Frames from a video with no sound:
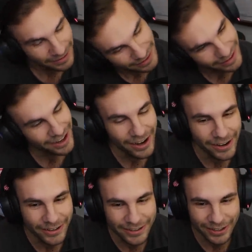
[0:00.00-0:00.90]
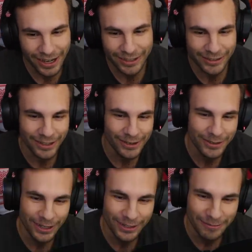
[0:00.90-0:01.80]
No, co jak co,
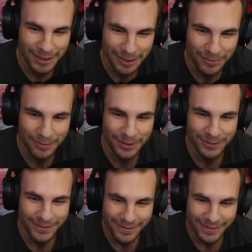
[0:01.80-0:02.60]
ludzie o nim nie zapomną.